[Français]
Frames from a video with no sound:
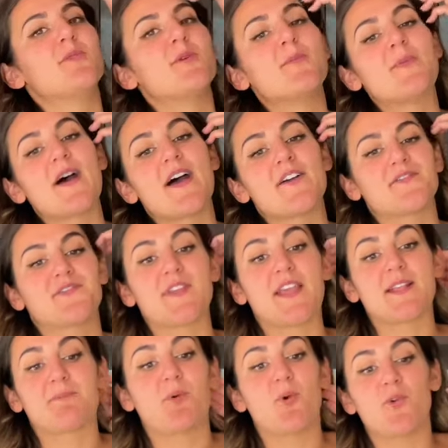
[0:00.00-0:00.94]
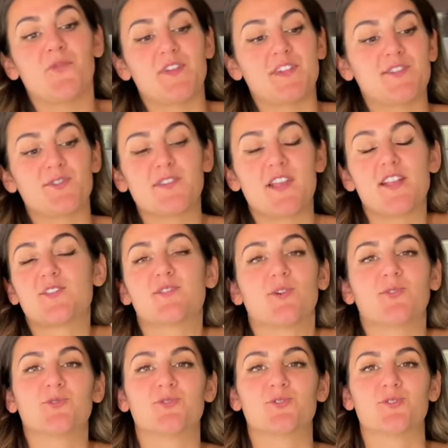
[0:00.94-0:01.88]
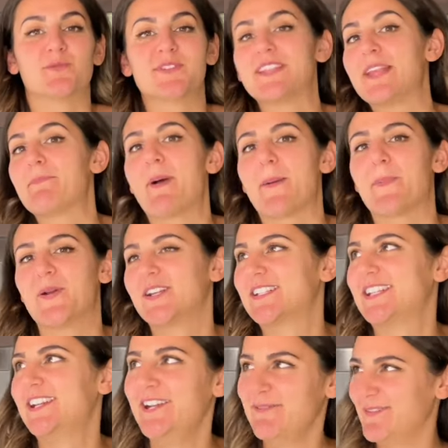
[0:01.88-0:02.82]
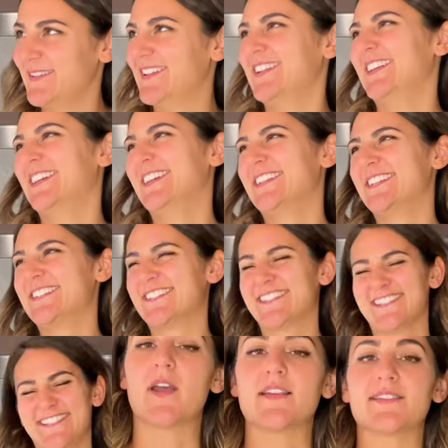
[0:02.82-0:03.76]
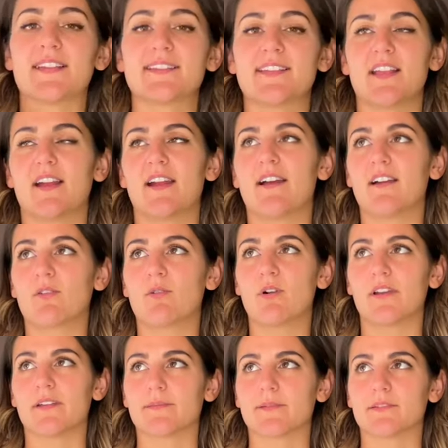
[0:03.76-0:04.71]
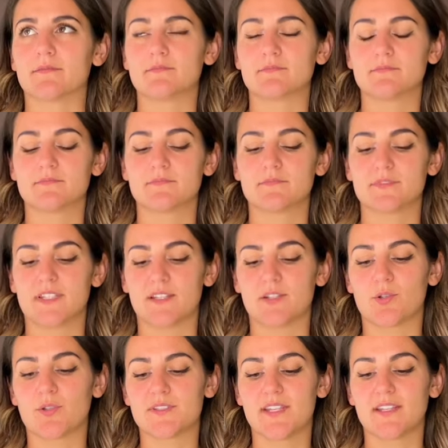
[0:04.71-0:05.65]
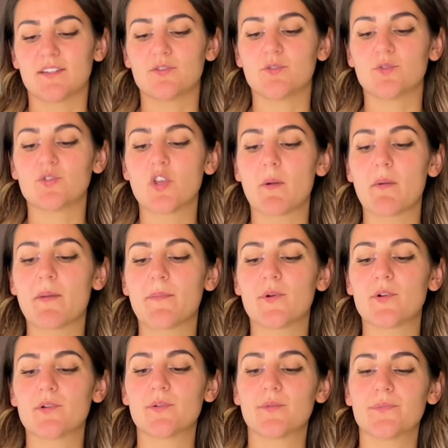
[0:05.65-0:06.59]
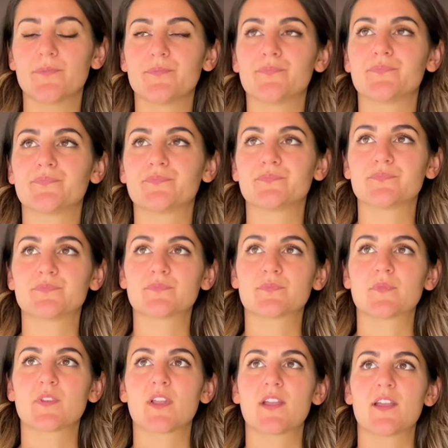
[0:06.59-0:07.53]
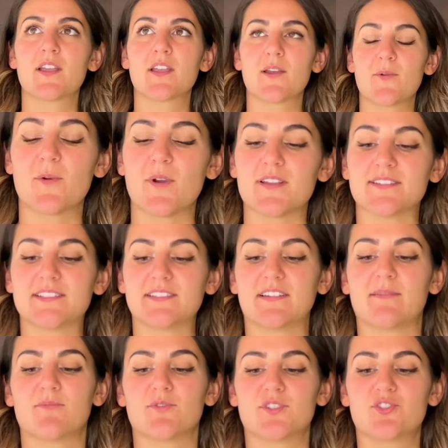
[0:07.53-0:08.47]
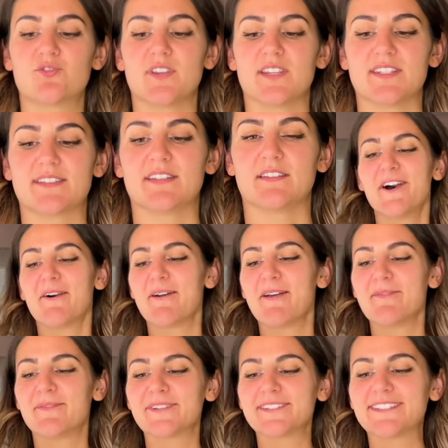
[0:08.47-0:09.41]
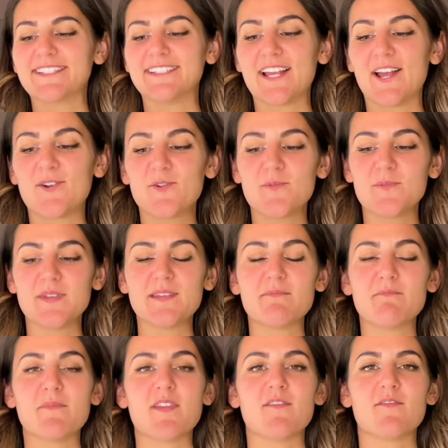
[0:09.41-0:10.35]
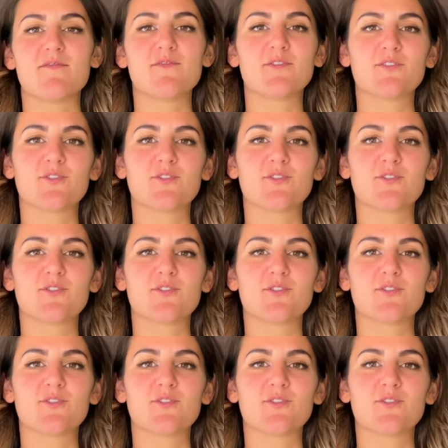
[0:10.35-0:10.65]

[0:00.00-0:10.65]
peut pas être professionnel sur YouTube, ce n'est pas possible. Et eh, ça, ça a l'air incroyable. Hein, cette recette. Donc normalement, C'est celle où je suis plus excitée. moi. ouais, c'est vrai, moi je suis excitée. Normalement, c'est de l'alumi, mais vu